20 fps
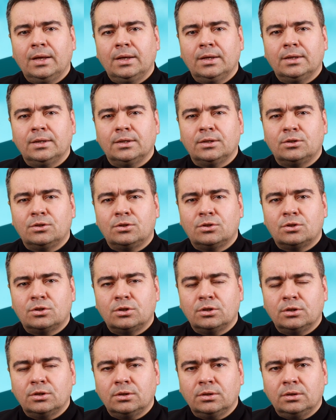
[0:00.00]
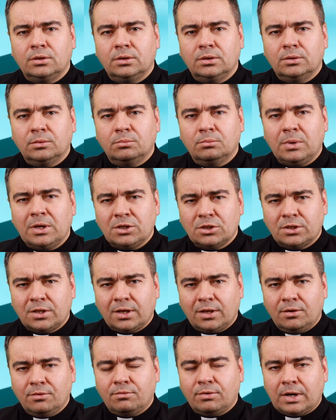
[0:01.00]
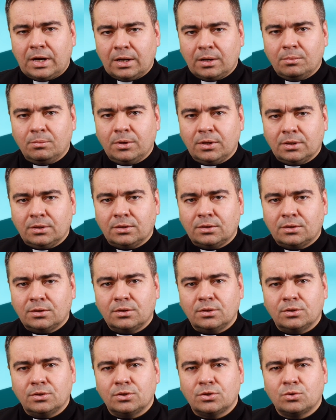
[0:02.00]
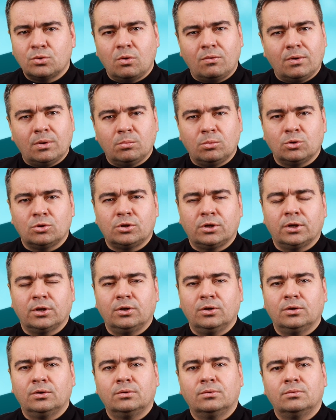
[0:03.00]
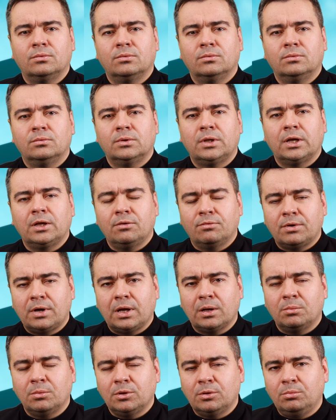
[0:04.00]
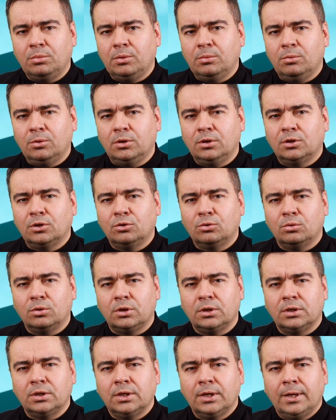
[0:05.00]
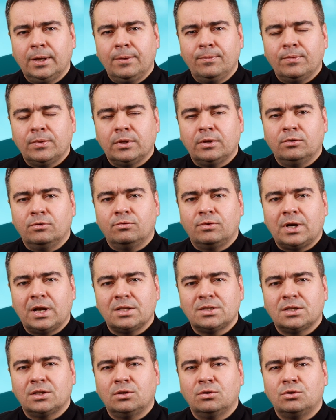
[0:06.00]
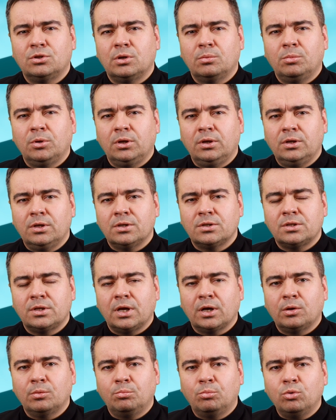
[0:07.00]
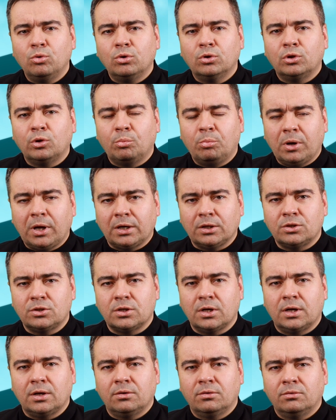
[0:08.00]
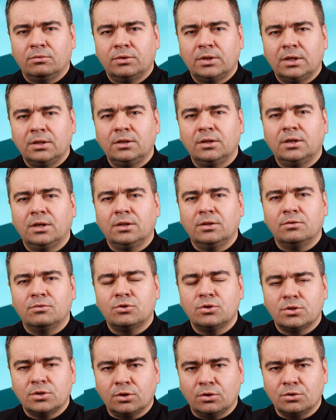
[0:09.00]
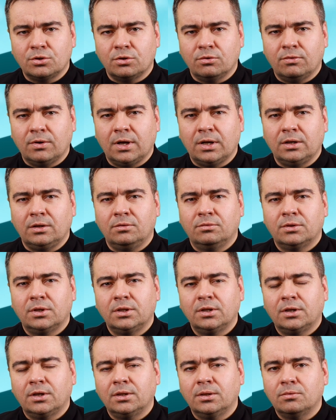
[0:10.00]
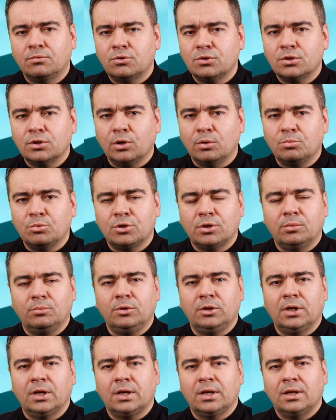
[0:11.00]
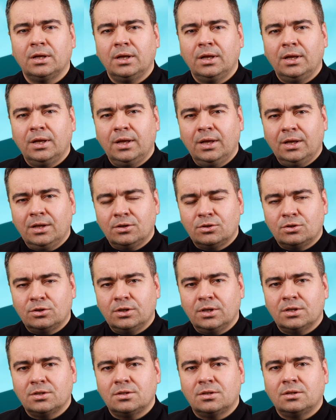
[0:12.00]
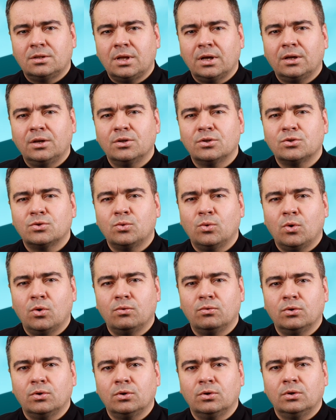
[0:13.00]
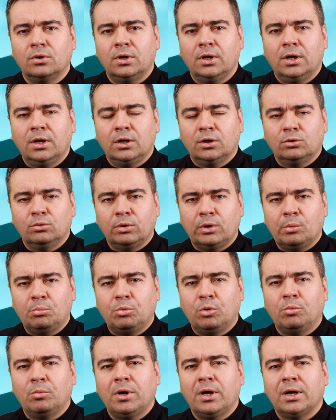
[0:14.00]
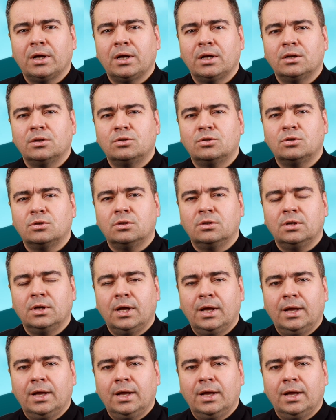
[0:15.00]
E, czy masz taki fragment e, Słowa Bożego, taki fragment Biblii, który e, wraca do ciebie i jest jak punkt oparcia wtedy, kiedy wszystko się wali, wtedy, kiedy wszystko przemija? Czy jest takie słowo, które pomaga ci,